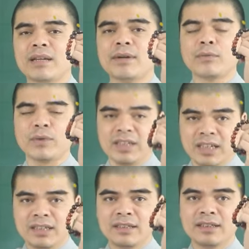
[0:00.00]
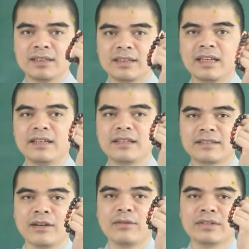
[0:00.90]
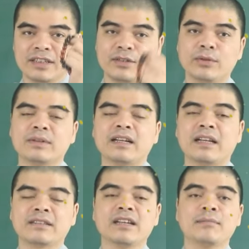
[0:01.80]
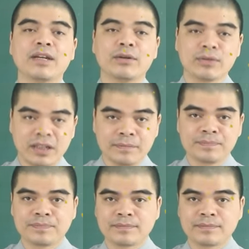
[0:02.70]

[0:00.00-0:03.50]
tam hợp quý nhân, tỵ, dậu, xỉu để được trợ mệnh hộ thân.